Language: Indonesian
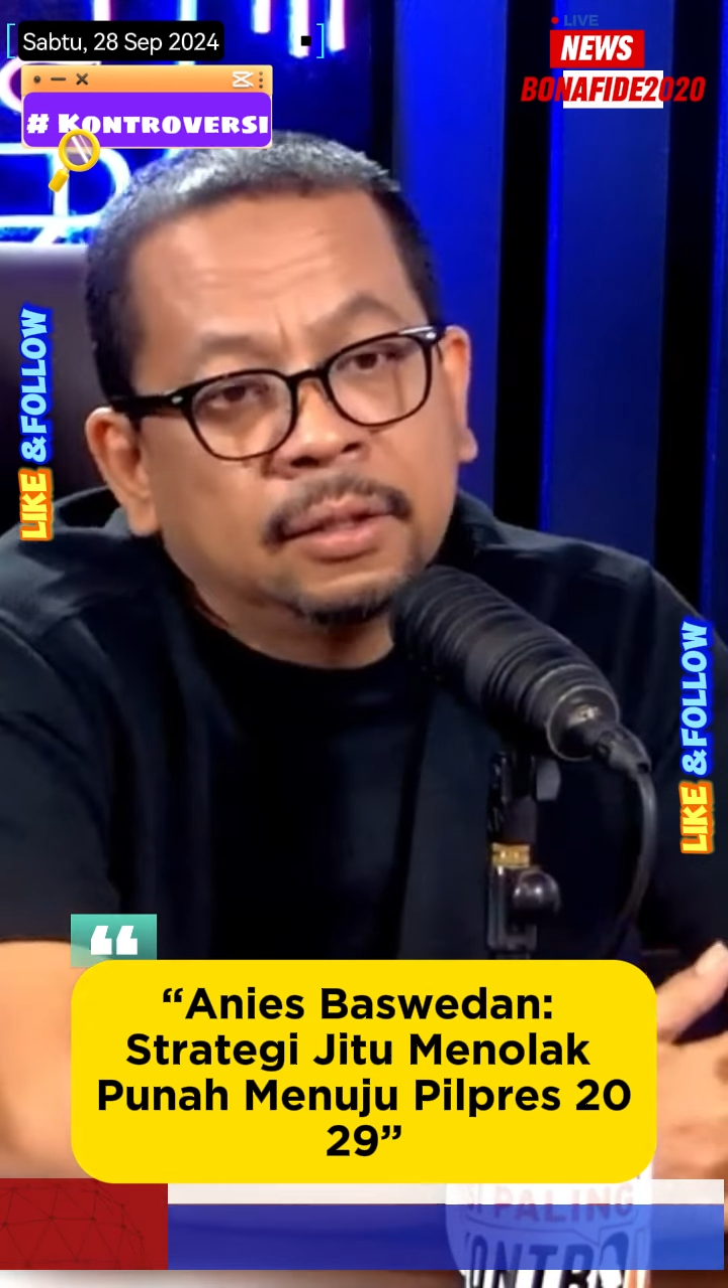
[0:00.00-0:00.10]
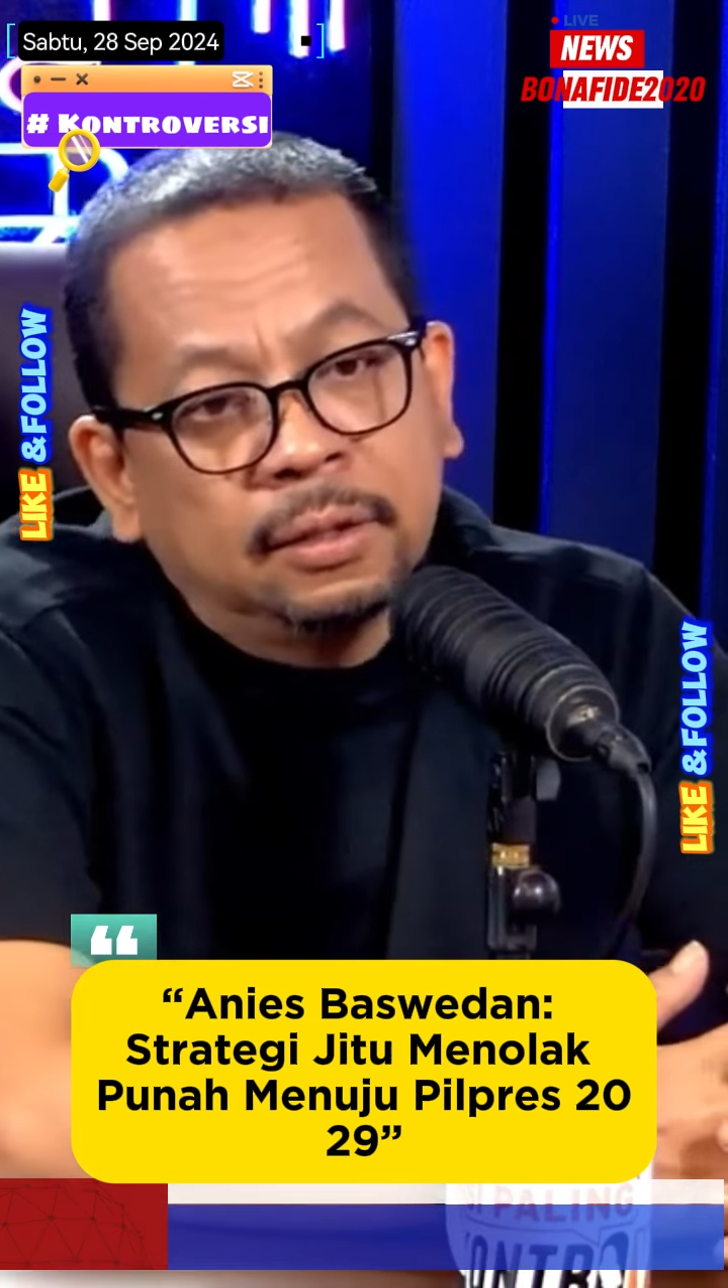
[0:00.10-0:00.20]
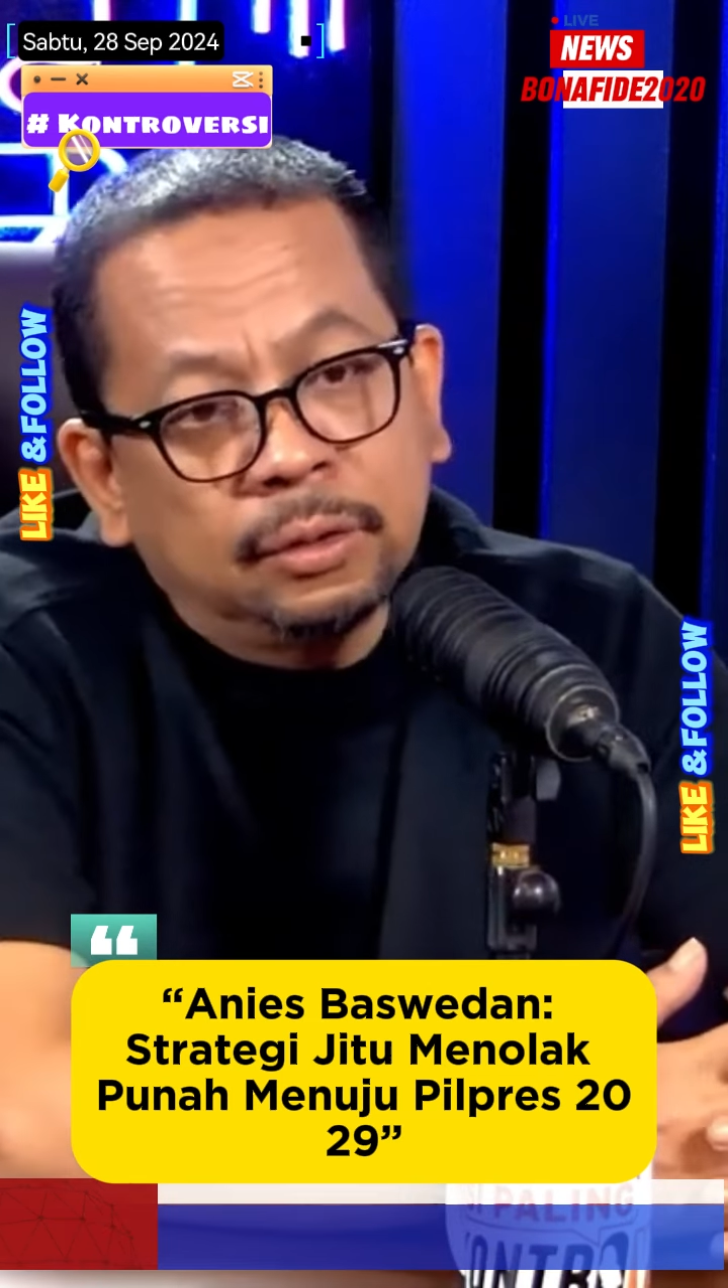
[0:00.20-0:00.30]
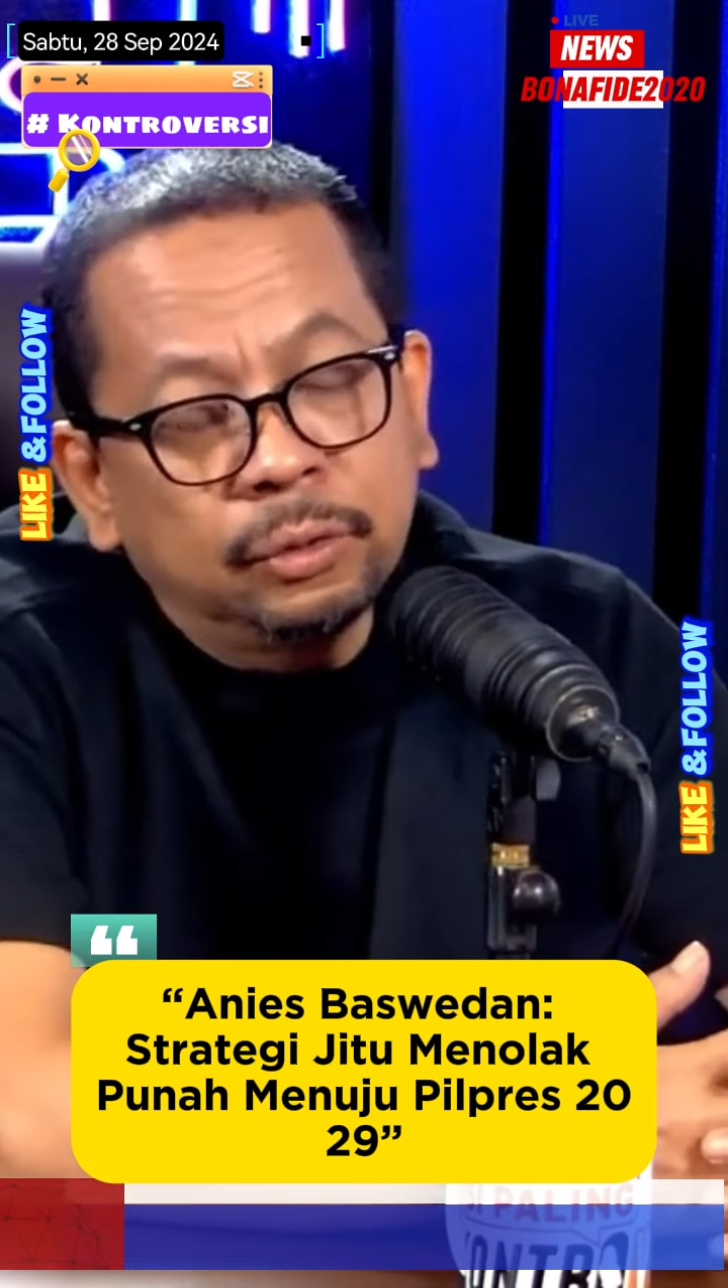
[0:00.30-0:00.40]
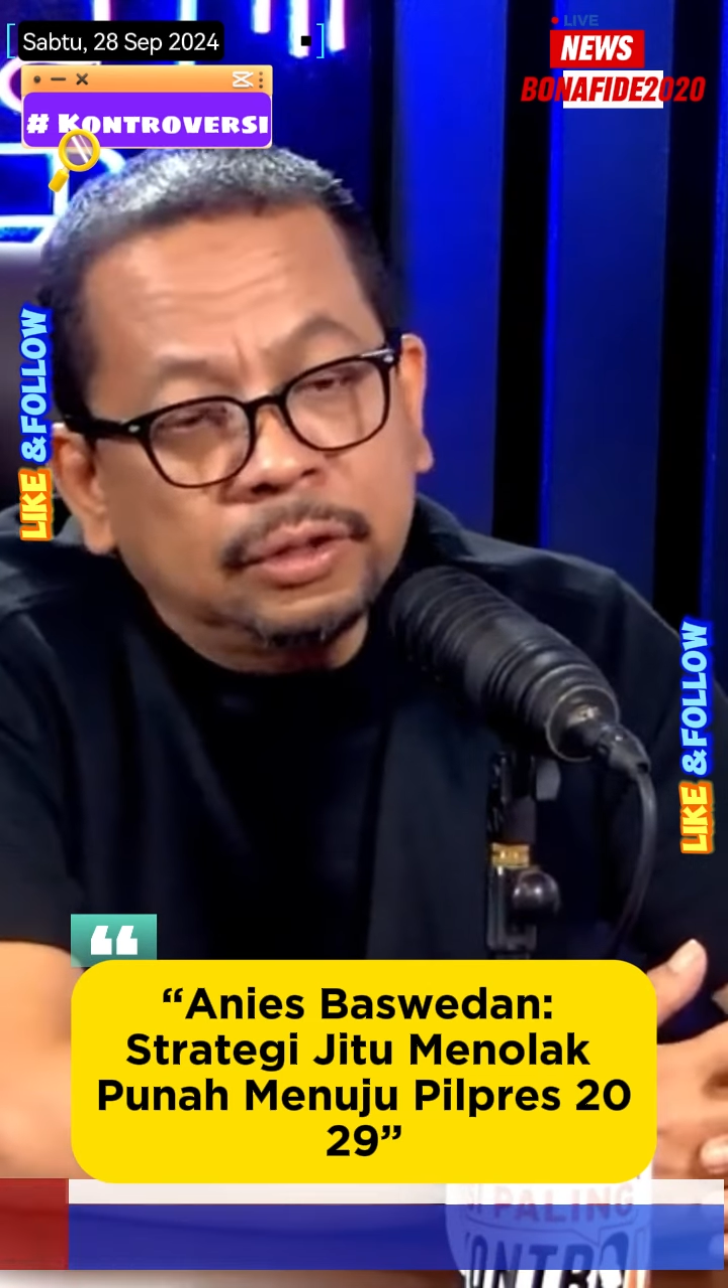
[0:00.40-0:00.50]

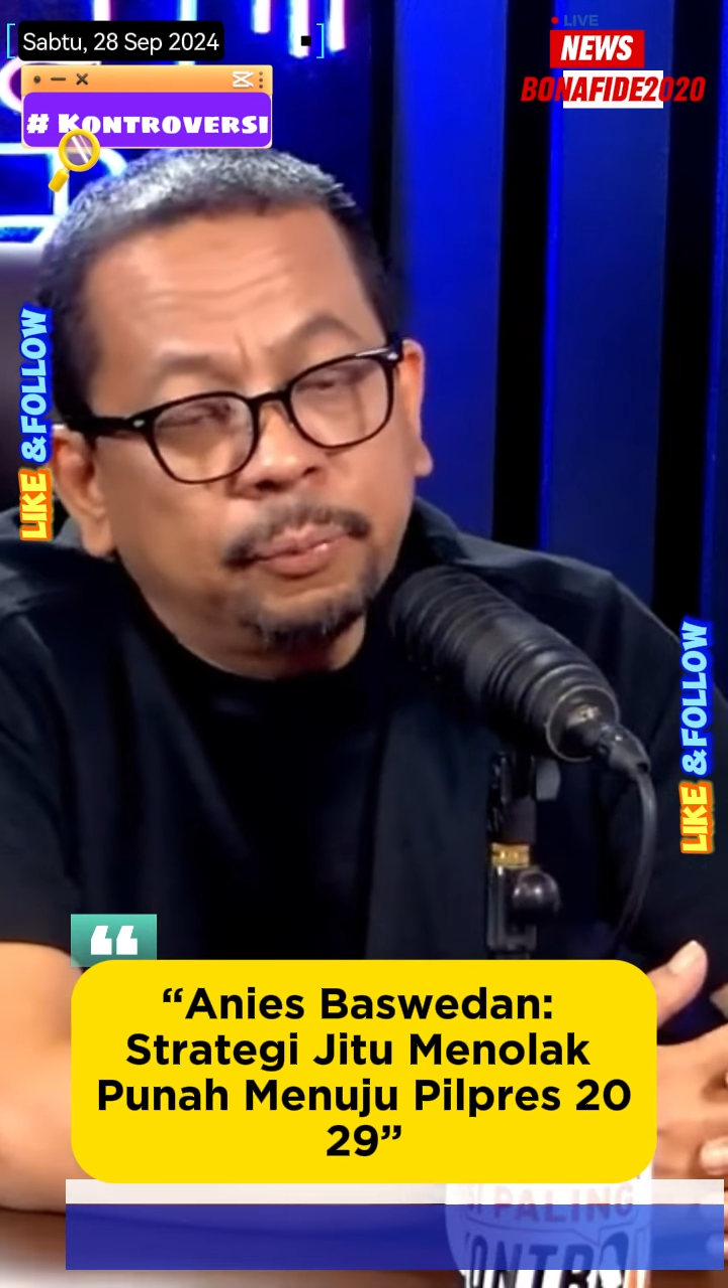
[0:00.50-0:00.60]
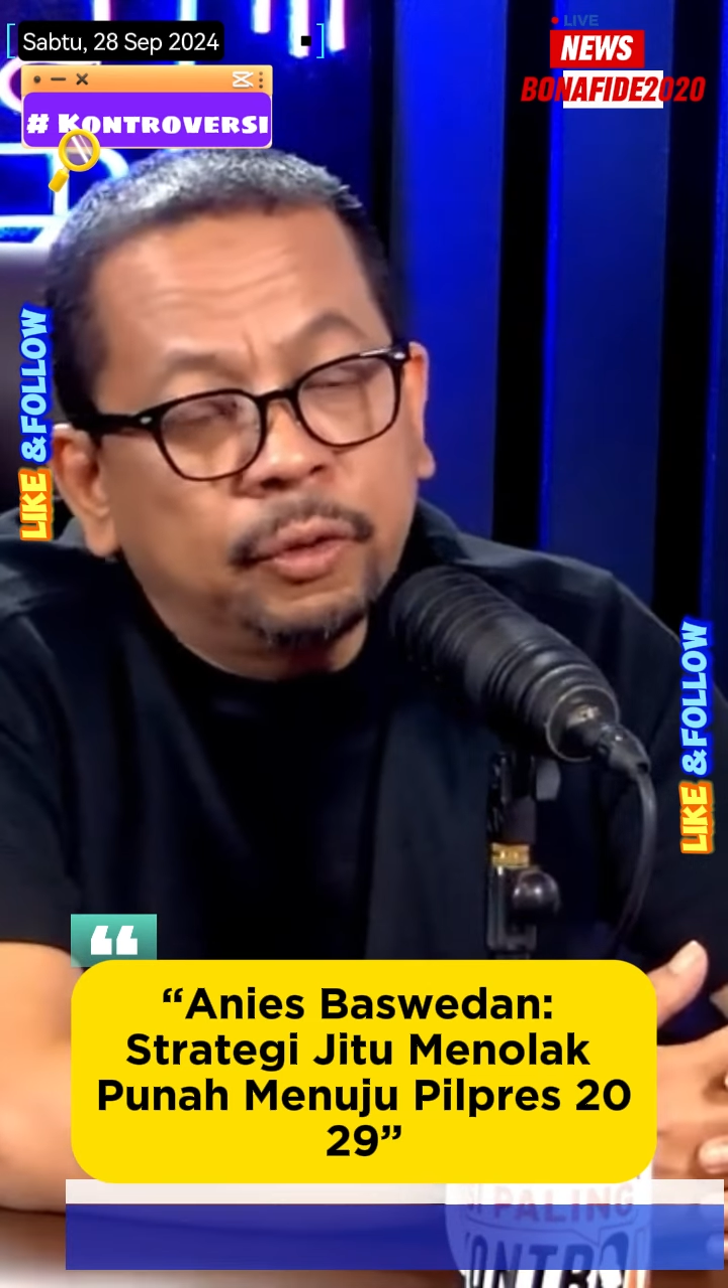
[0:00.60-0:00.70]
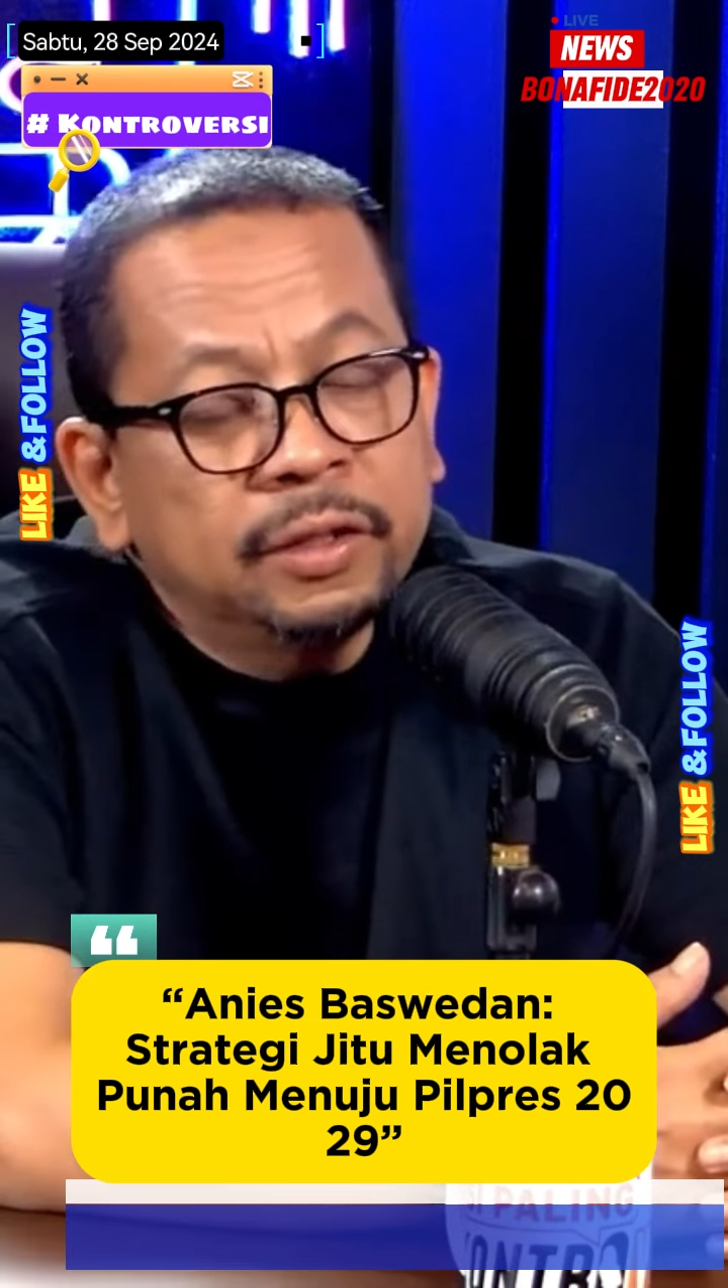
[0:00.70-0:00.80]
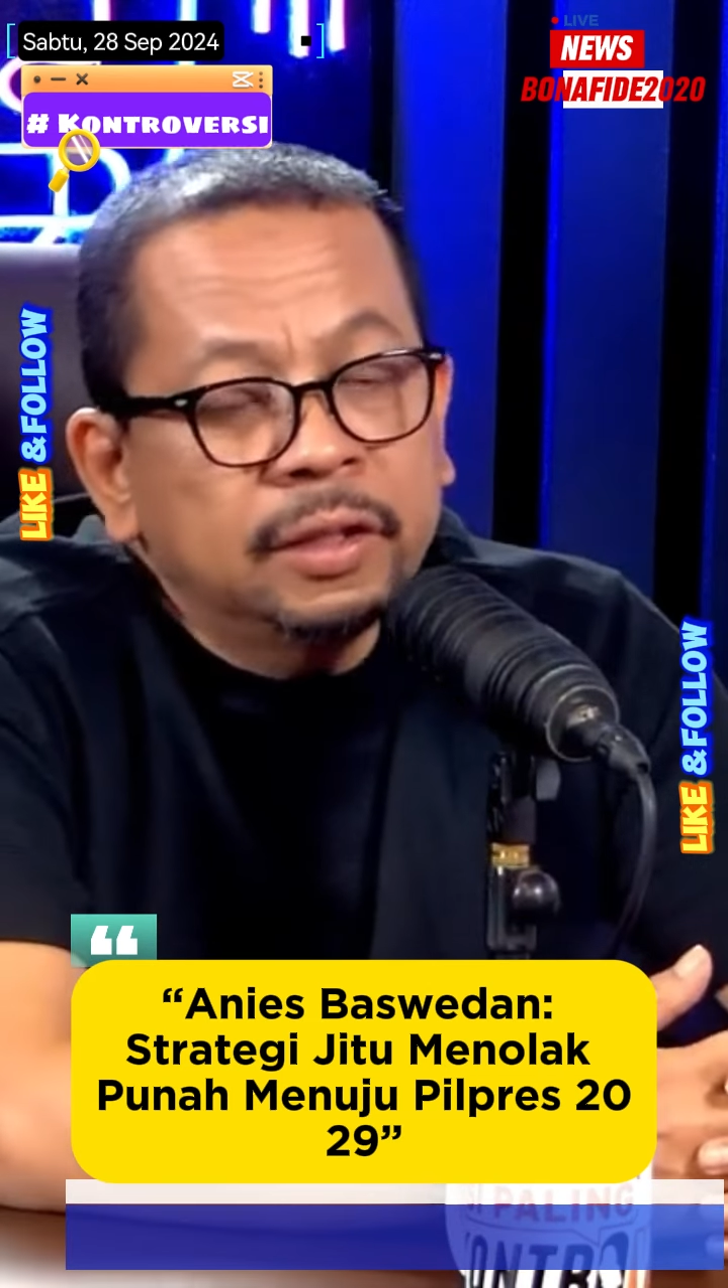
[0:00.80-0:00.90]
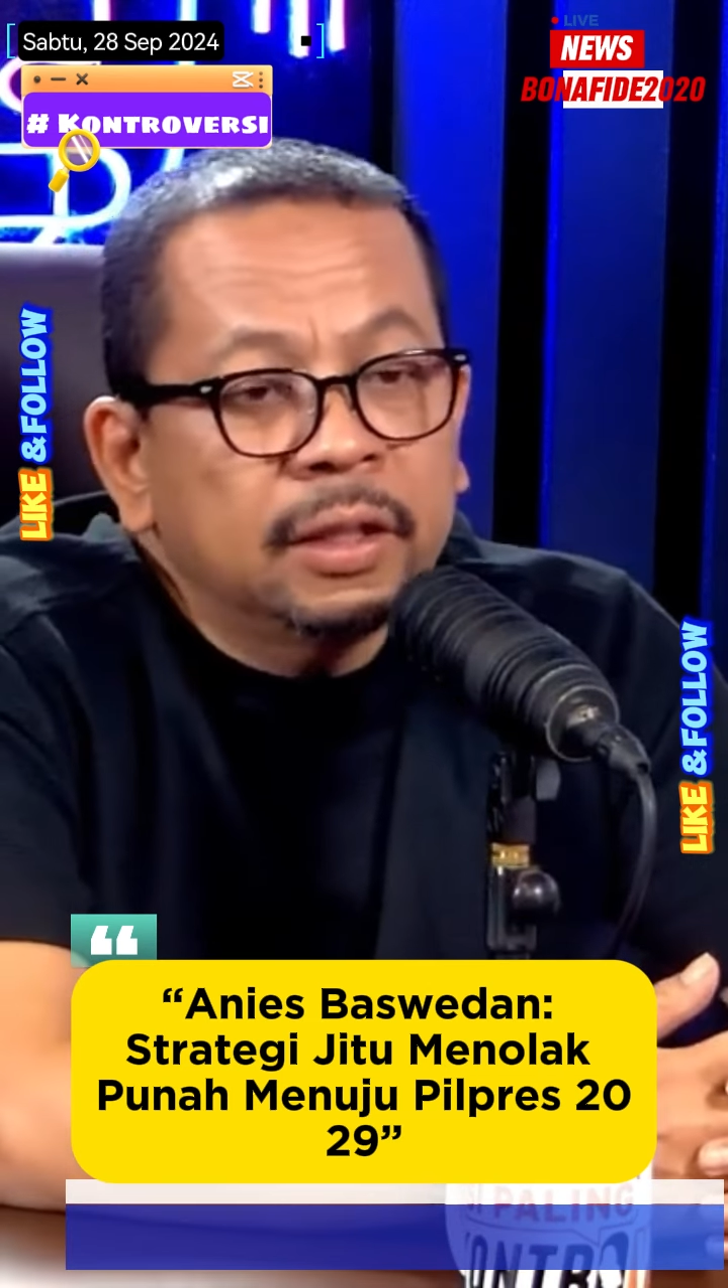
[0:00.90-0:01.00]
rute politik